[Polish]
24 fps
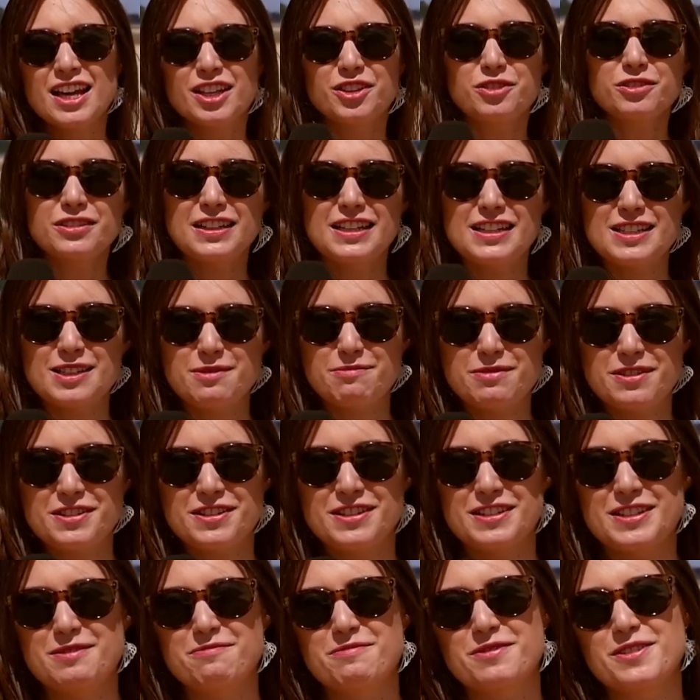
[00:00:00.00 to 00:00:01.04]
Tutaj
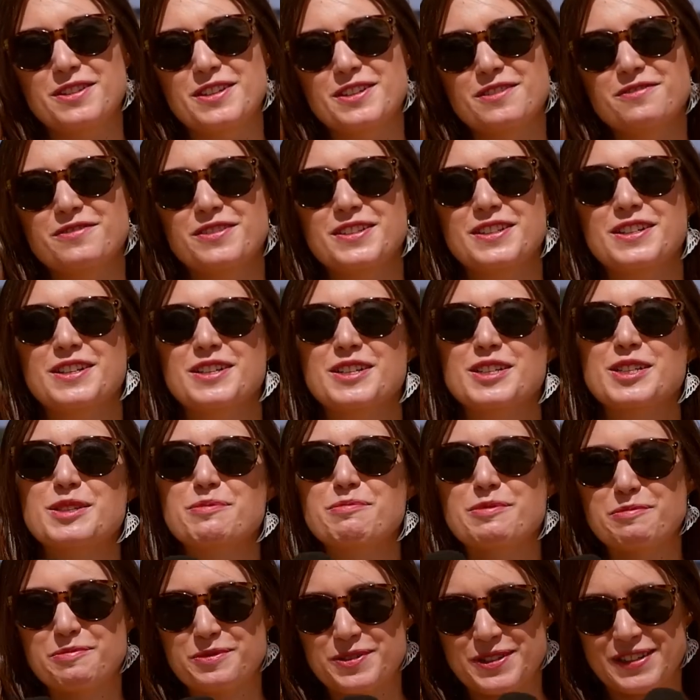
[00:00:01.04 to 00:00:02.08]
zobaczycie moje wideo z
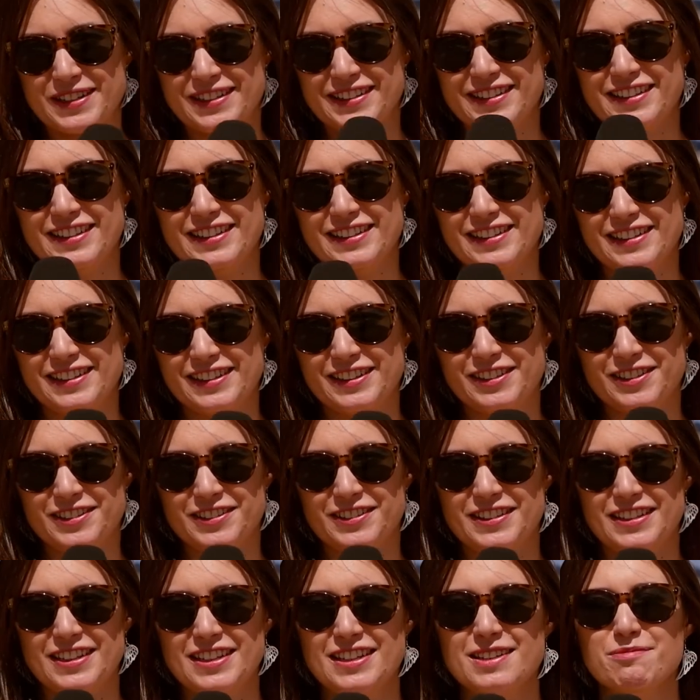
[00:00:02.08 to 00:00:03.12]
poprzednich
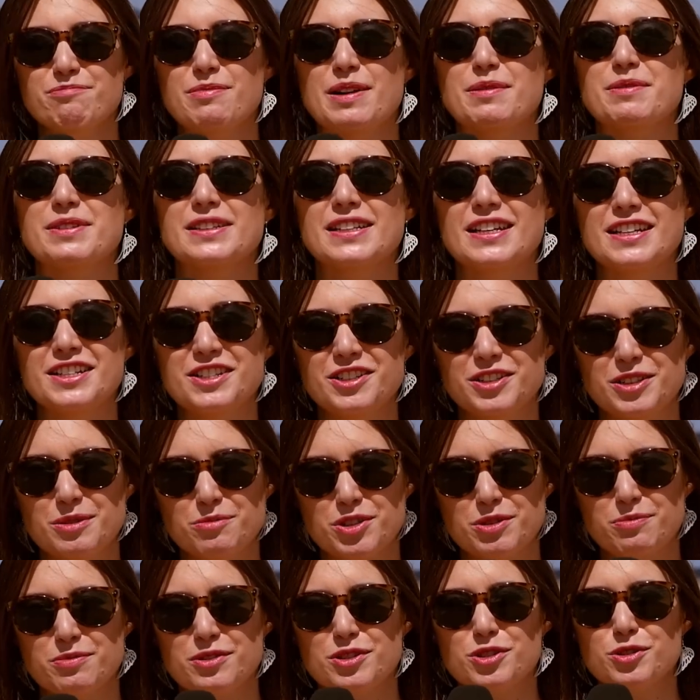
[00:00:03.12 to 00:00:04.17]
tygodni. Pamiętajcie o tym,
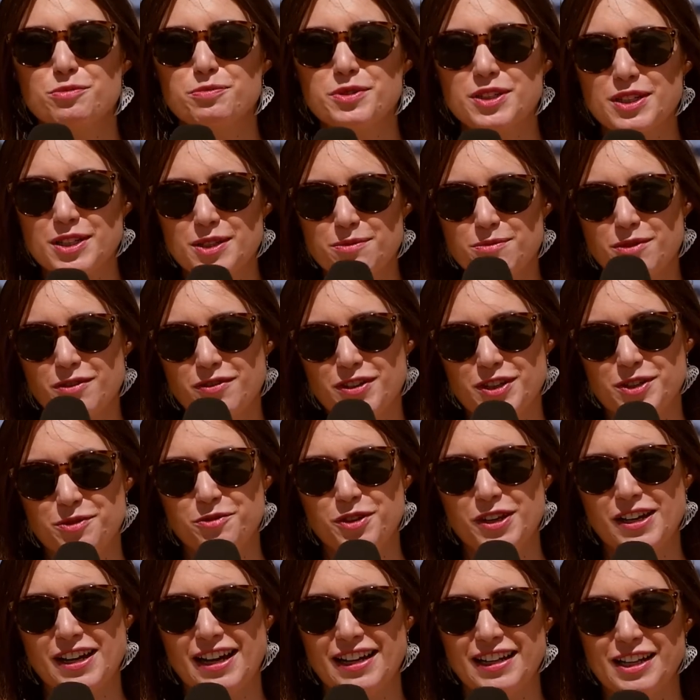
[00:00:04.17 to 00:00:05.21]
żeby subskrybować
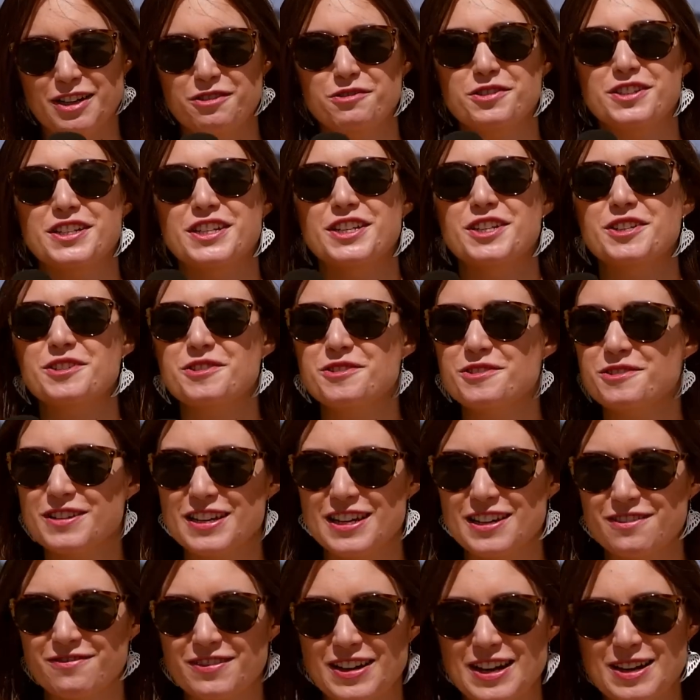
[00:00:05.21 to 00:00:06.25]
mój kanał.
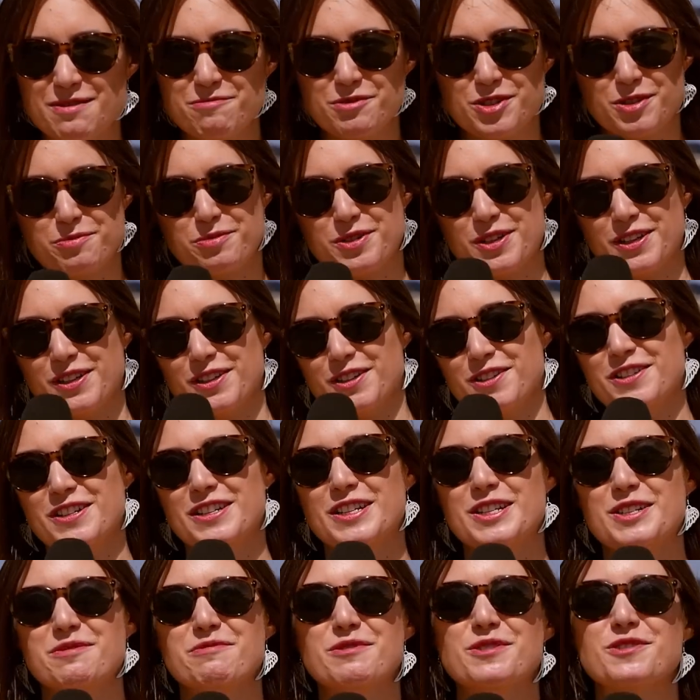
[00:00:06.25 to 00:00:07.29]
Dziękuję Wam, że
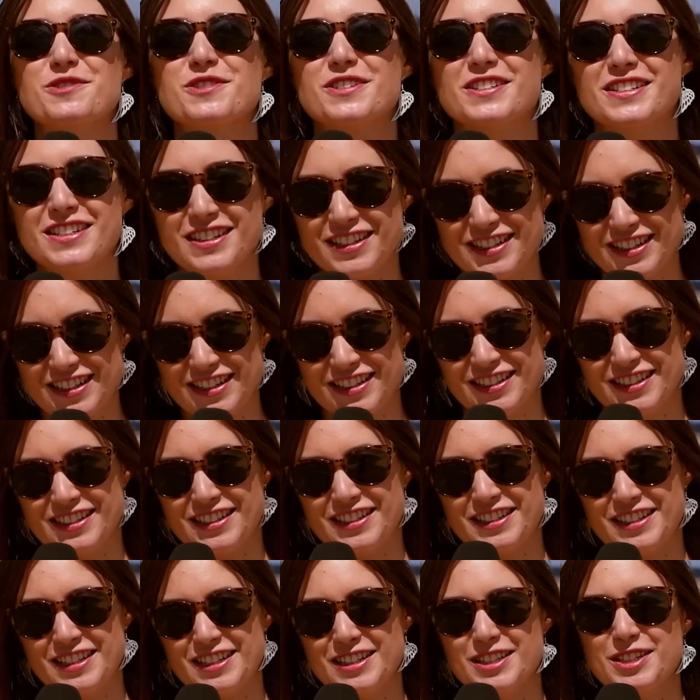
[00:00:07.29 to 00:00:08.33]
przekroczyliśmy już 10
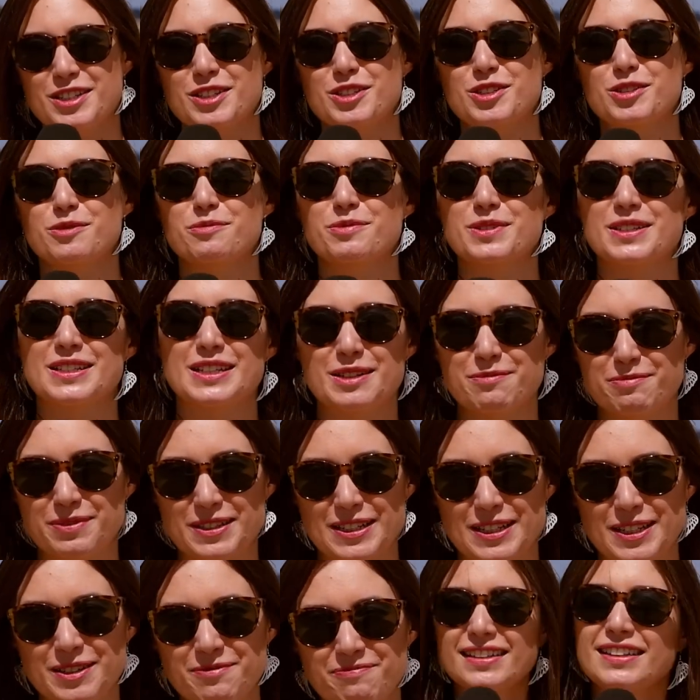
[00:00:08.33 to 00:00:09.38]
tysięcy
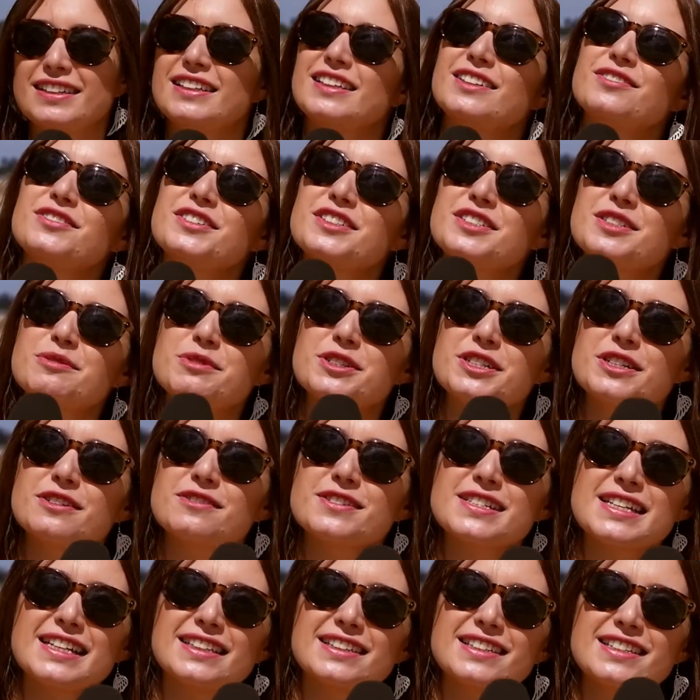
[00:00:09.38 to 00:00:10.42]
subskrypcji i widzimy
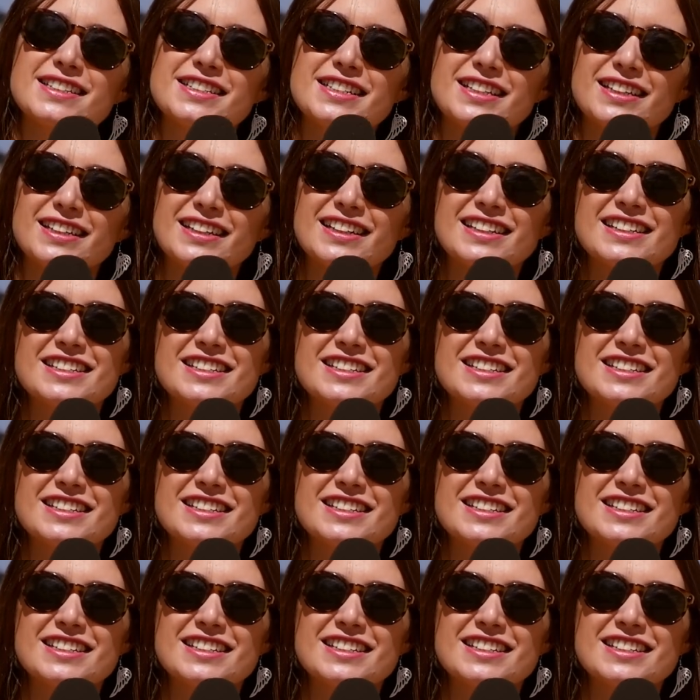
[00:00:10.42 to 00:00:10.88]
się za tydzień.